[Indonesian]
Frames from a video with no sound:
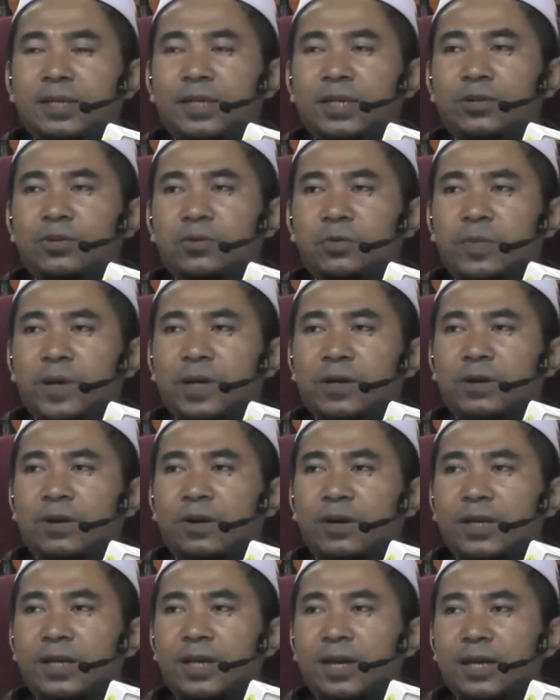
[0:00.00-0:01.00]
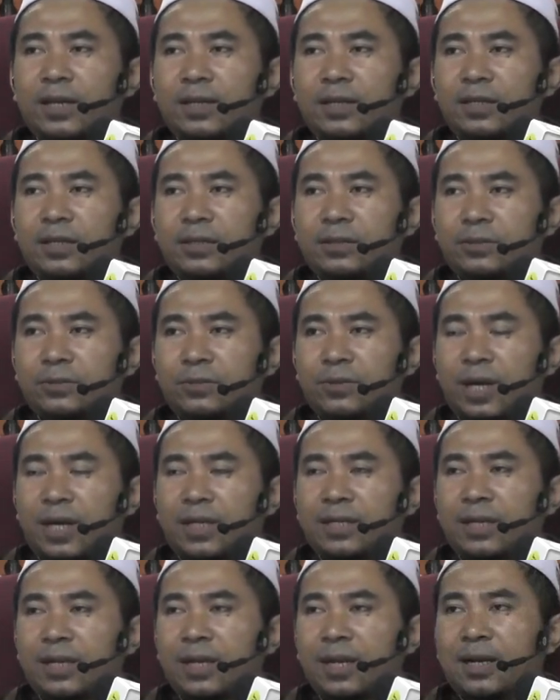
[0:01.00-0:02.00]
Kehidupan khayali itu
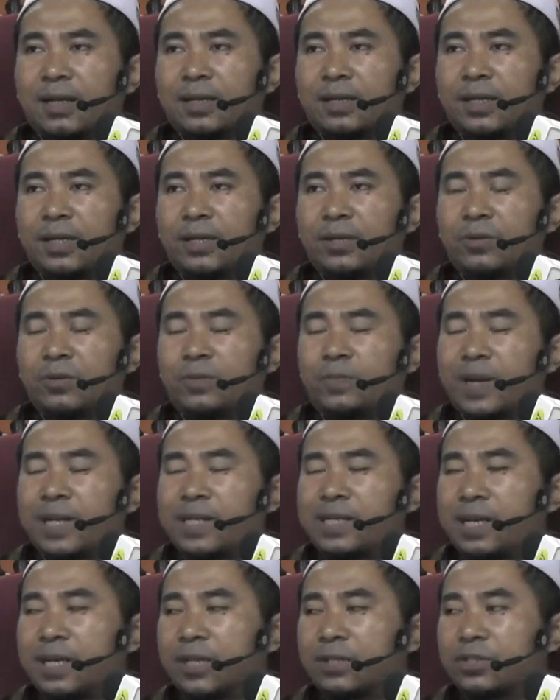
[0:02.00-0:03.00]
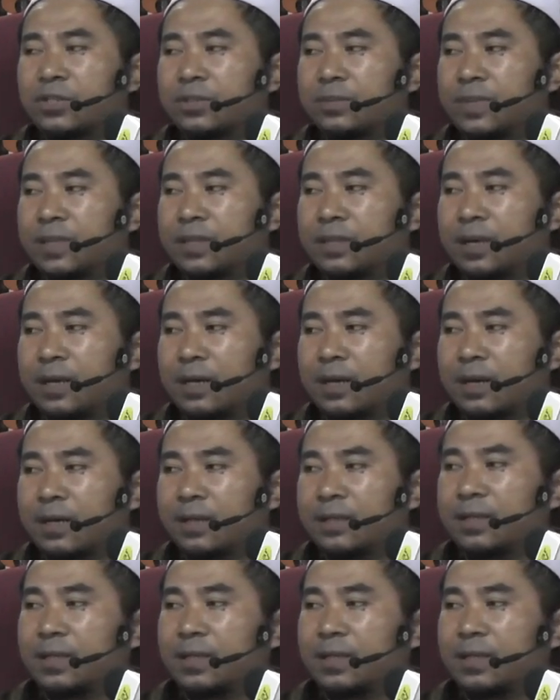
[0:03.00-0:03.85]
adalah kehidupan yang sementara